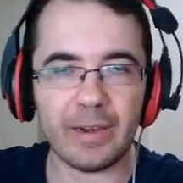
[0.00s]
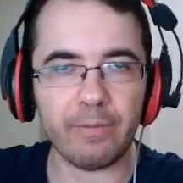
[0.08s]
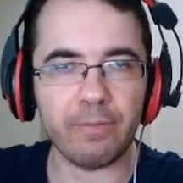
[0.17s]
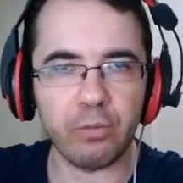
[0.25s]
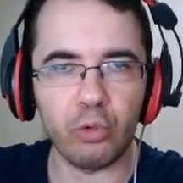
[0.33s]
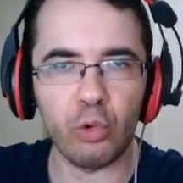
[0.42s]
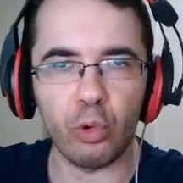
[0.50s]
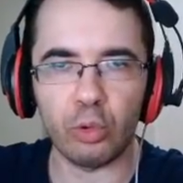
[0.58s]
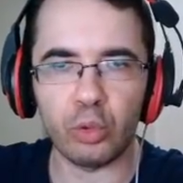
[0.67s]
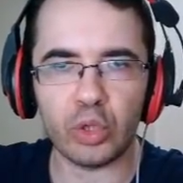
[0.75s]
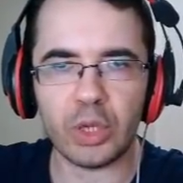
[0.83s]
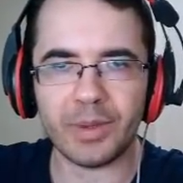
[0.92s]
full
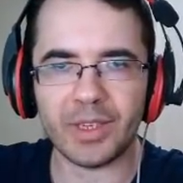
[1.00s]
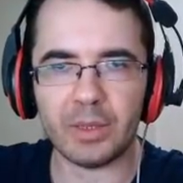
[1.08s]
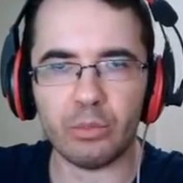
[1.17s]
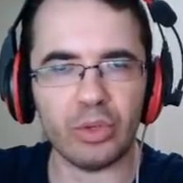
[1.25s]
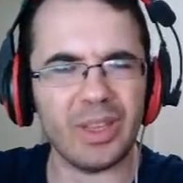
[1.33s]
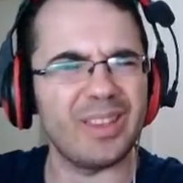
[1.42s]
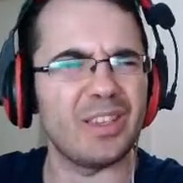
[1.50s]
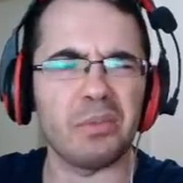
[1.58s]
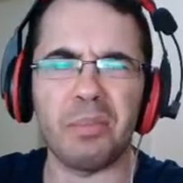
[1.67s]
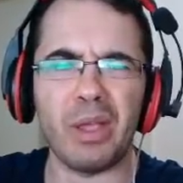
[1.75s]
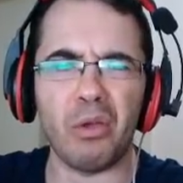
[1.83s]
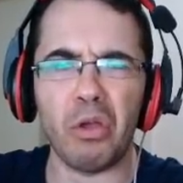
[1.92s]
olduğu zaman zaten buradan atlayınca
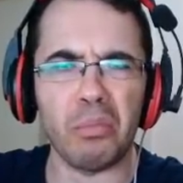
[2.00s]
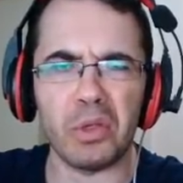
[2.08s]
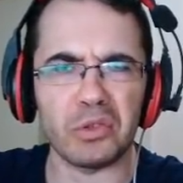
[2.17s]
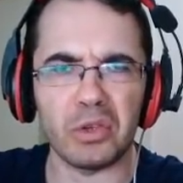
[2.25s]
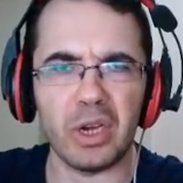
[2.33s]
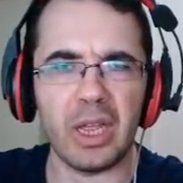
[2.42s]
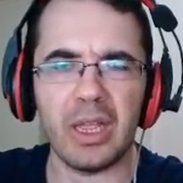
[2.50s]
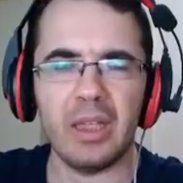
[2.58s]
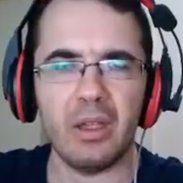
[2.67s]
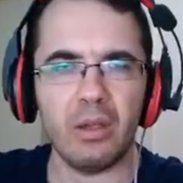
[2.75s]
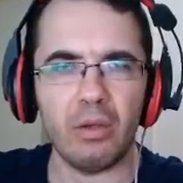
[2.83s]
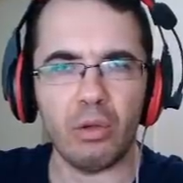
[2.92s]
pek ölmüyorsun hele.
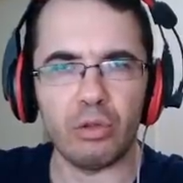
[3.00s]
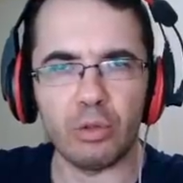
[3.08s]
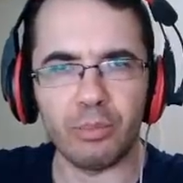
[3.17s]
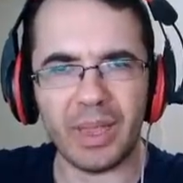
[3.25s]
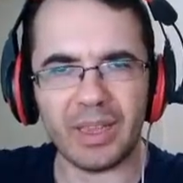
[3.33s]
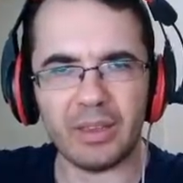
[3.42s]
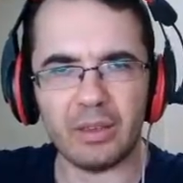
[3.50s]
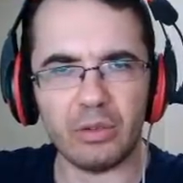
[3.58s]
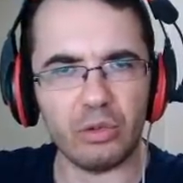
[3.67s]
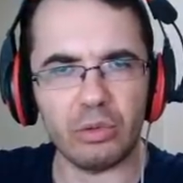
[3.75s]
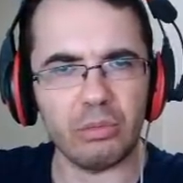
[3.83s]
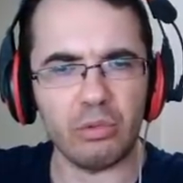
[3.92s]
Öldüğüm pek
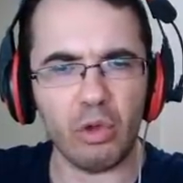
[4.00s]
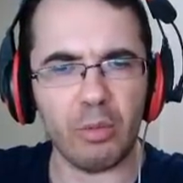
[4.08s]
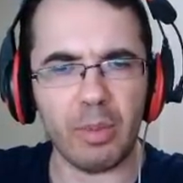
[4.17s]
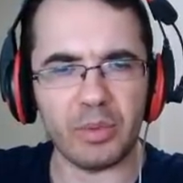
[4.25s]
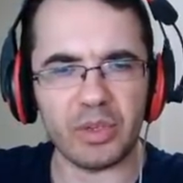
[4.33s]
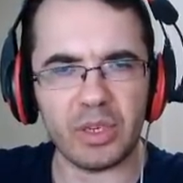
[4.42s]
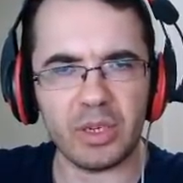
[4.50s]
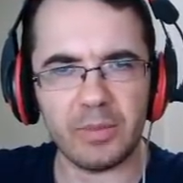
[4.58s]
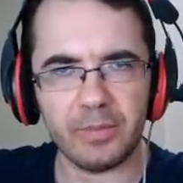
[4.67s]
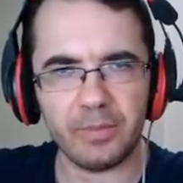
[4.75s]
görülmemiştir.